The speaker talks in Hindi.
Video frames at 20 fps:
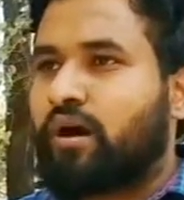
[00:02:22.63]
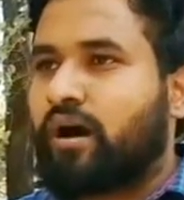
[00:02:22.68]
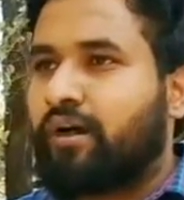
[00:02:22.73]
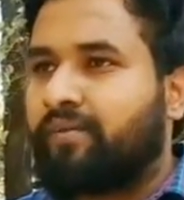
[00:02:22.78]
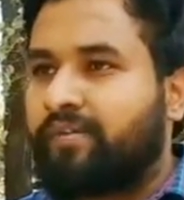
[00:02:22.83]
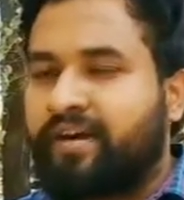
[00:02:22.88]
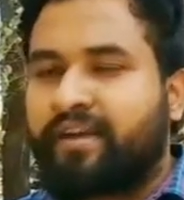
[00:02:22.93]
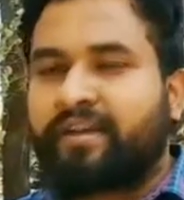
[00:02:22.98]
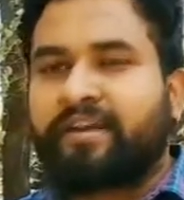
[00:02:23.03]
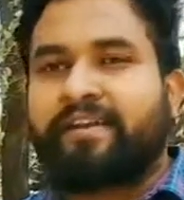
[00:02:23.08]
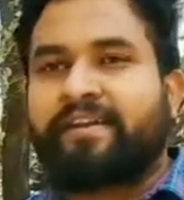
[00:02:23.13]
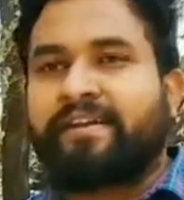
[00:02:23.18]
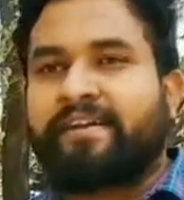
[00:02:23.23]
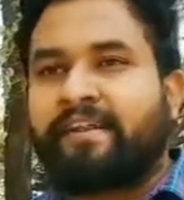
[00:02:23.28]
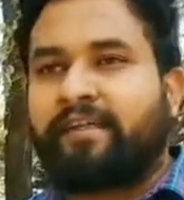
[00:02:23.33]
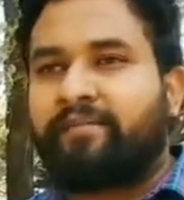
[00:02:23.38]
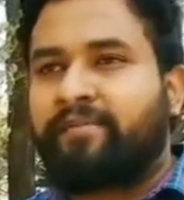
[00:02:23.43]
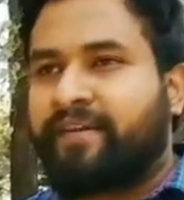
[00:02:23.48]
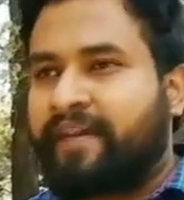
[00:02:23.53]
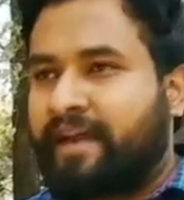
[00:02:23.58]
अवेयर करने के
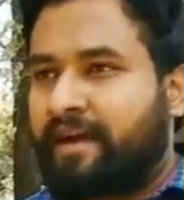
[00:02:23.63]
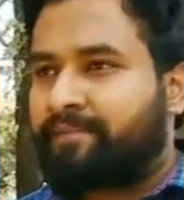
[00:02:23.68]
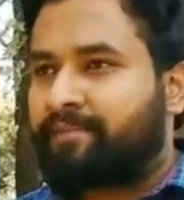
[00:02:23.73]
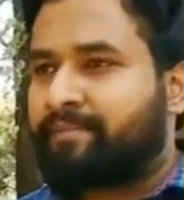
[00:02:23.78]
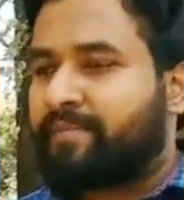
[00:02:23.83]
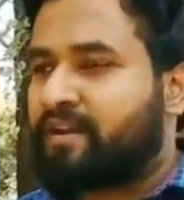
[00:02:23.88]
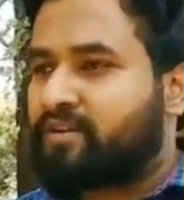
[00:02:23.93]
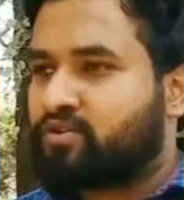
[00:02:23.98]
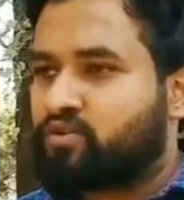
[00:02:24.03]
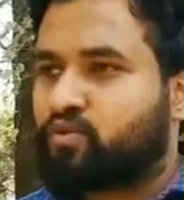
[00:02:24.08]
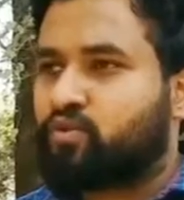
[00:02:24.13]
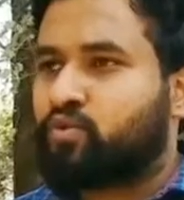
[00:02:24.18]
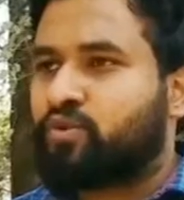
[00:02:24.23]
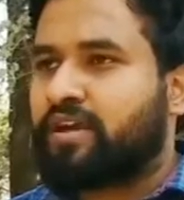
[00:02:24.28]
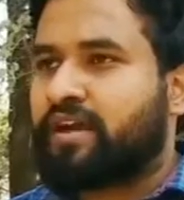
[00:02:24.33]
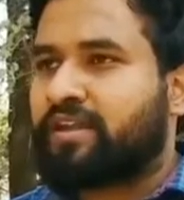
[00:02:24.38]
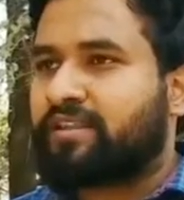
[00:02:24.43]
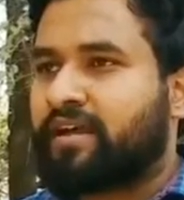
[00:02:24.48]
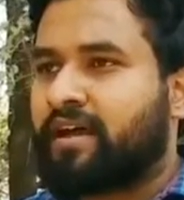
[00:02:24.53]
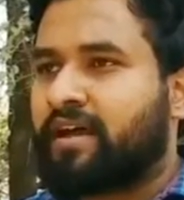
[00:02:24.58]
लिए भी रैप मैंने शुरू
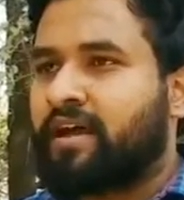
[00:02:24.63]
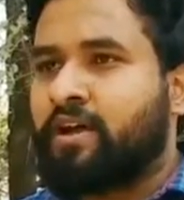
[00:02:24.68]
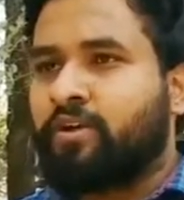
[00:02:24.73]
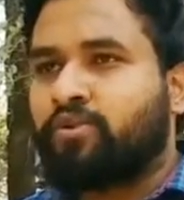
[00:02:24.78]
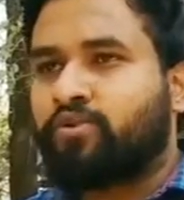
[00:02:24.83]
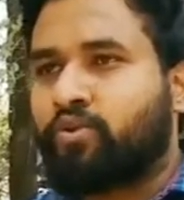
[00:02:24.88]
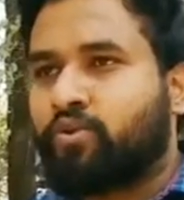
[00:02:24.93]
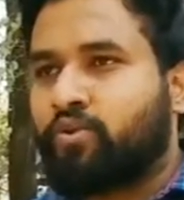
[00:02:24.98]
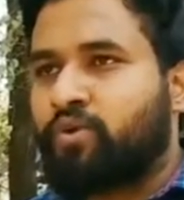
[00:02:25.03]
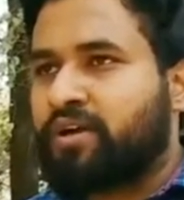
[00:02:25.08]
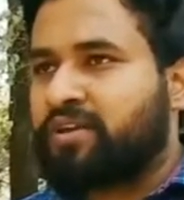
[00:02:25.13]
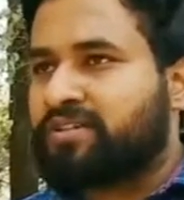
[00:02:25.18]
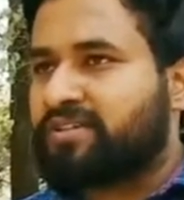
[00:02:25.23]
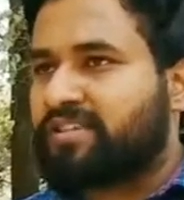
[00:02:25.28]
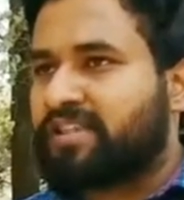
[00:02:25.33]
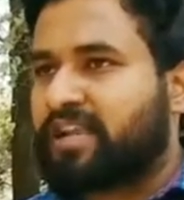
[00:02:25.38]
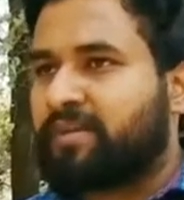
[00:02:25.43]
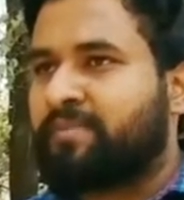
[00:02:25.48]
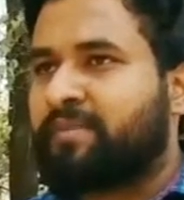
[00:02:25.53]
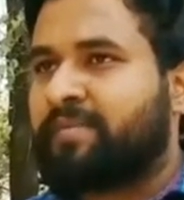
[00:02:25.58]
किया था तो
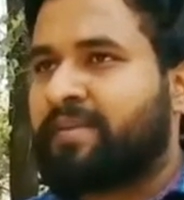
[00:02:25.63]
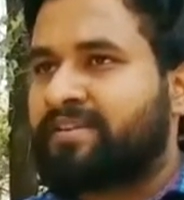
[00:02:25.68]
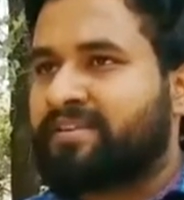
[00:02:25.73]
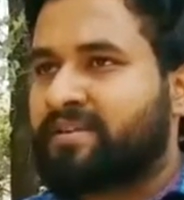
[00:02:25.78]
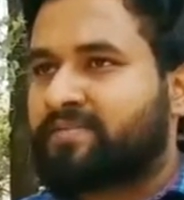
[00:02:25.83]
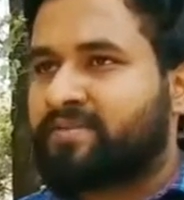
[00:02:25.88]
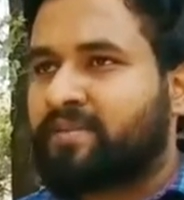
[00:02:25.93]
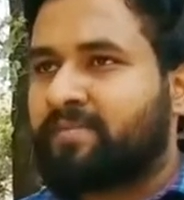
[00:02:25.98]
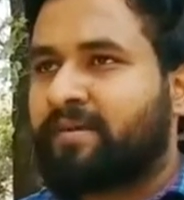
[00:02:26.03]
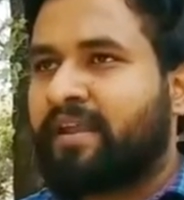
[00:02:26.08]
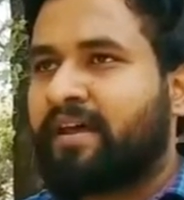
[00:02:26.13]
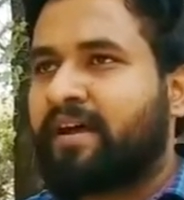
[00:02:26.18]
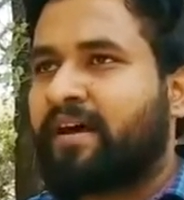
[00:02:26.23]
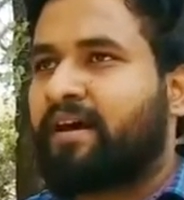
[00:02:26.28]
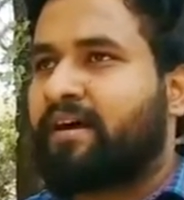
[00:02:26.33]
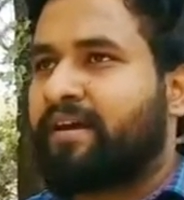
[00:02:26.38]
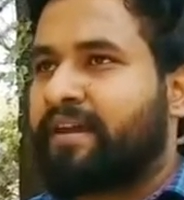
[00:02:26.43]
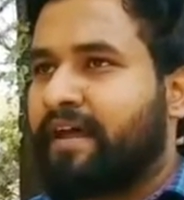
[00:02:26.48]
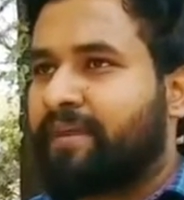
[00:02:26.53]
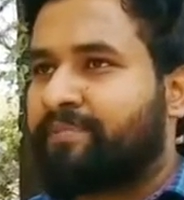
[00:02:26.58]
2017 में मैंने सबसे पहला
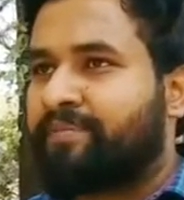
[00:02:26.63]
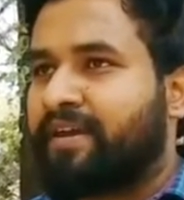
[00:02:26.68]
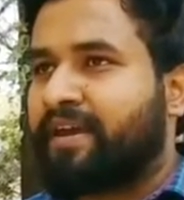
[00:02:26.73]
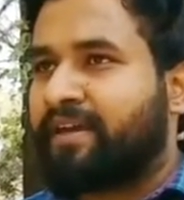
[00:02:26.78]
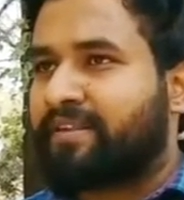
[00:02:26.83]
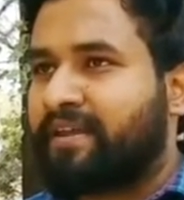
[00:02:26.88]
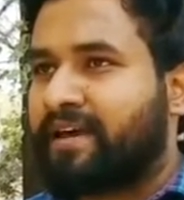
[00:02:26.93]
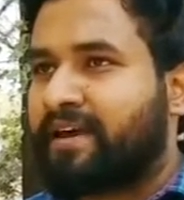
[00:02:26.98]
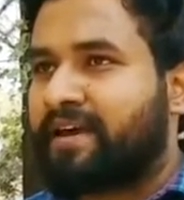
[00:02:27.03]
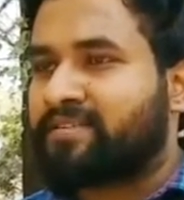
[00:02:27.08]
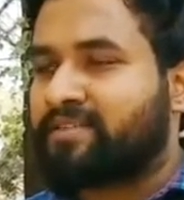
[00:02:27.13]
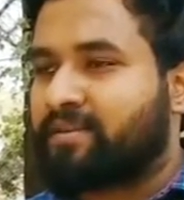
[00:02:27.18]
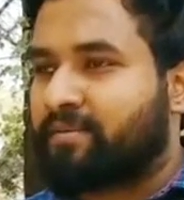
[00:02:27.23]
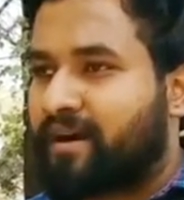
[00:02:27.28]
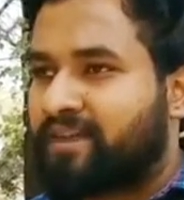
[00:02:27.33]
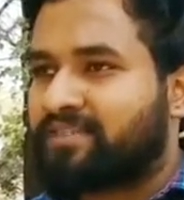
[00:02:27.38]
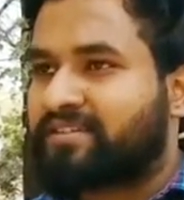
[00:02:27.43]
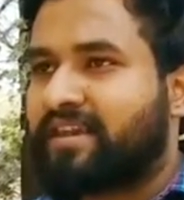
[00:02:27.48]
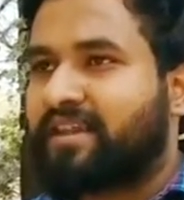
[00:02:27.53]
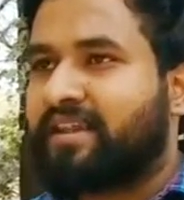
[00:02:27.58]
रैप किया था
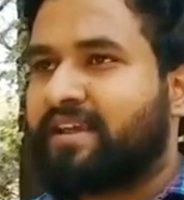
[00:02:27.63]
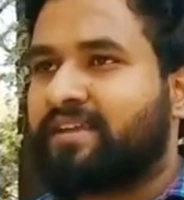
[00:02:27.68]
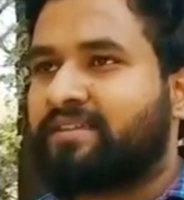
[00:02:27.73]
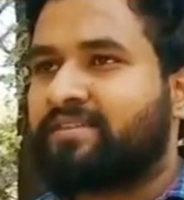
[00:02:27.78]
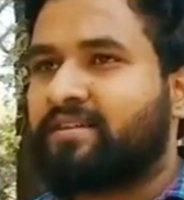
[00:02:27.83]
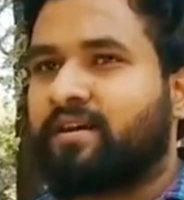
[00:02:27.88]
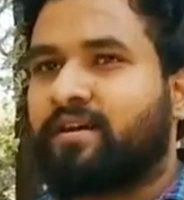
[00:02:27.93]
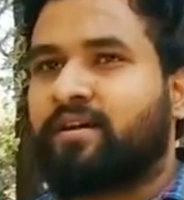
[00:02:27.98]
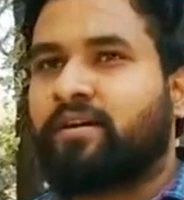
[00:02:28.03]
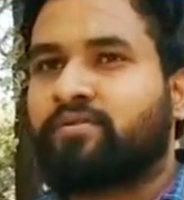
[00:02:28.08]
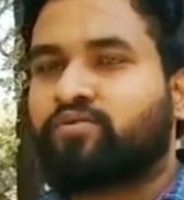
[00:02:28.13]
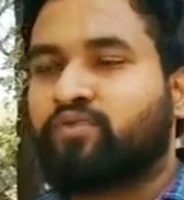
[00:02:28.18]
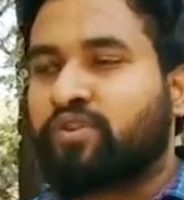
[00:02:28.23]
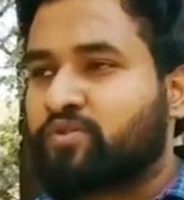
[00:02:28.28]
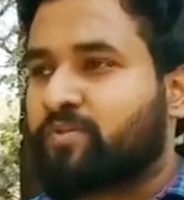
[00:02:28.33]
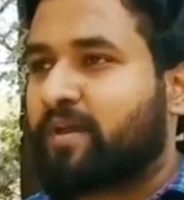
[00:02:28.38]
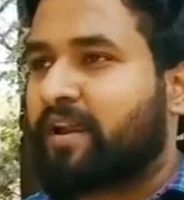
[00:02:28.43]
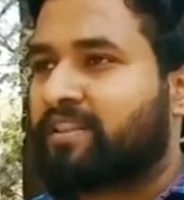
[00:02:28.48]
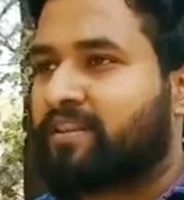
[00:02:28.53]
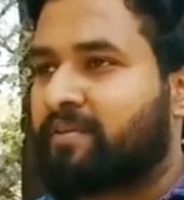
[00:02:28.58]
समाज के लिए स्वच्छ
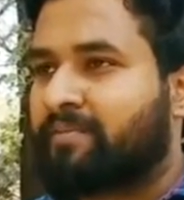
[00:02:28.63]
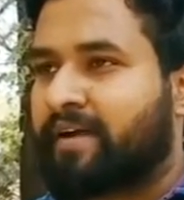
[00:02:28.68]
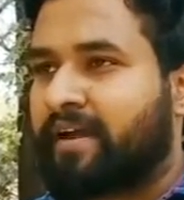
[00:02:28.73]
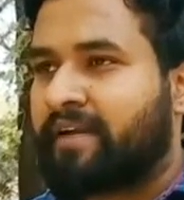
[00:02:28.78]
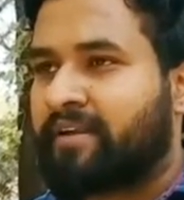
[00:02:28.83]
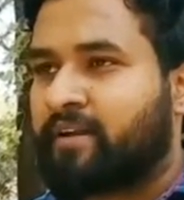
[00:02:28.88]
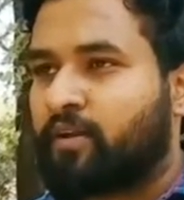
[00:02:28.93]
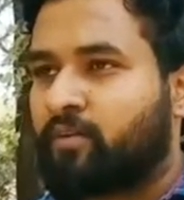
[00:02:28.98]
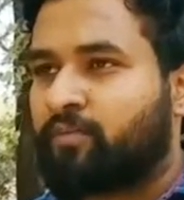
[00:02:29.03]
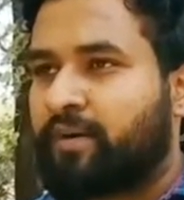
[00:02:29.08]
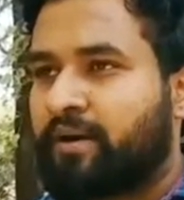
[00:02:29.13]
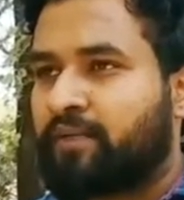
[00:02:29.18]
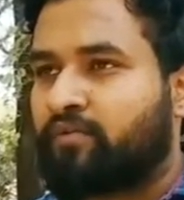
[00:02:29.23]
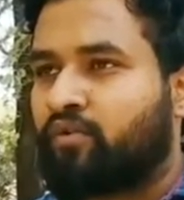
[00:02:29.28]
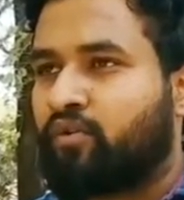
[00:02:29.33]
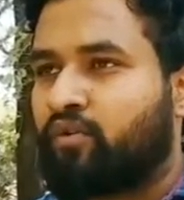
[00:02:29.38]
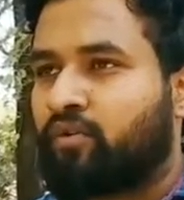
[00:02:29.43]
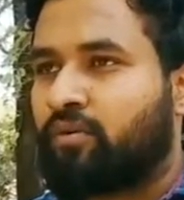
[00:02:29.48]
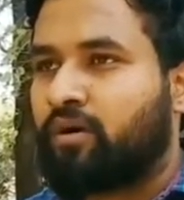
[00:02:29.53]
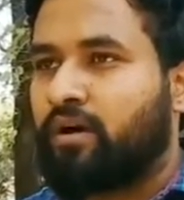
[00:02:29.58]
भारत अभियान के ऊपर
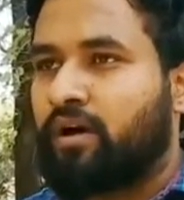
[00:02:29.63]
वो